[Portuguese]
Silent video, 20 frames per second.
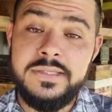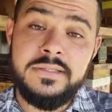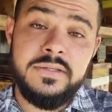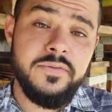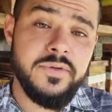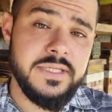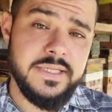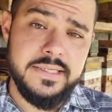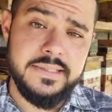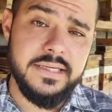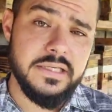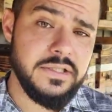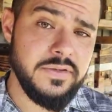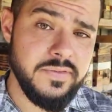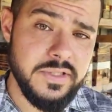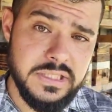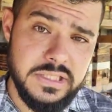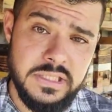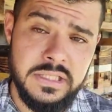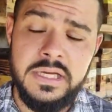Se você quiser
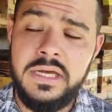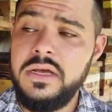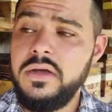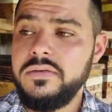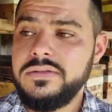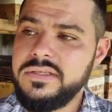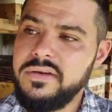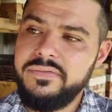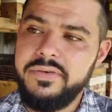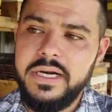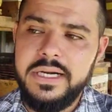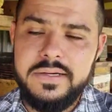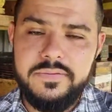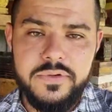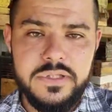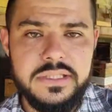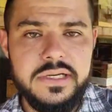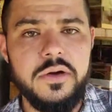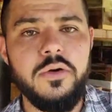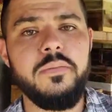dividir, você fala que
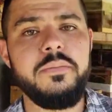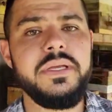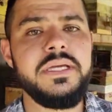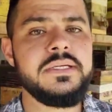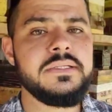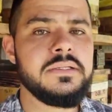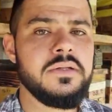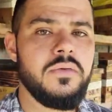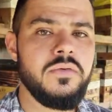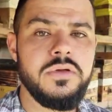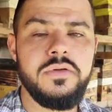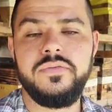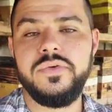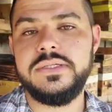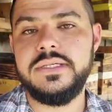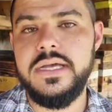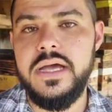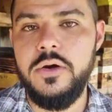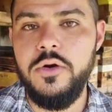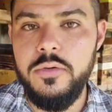você é robista ou que
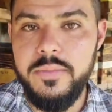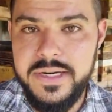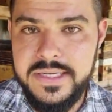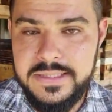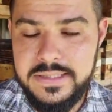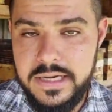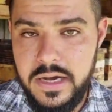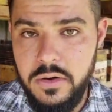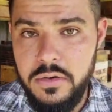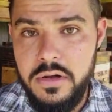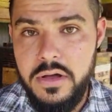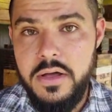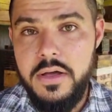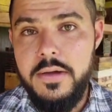você é comercial.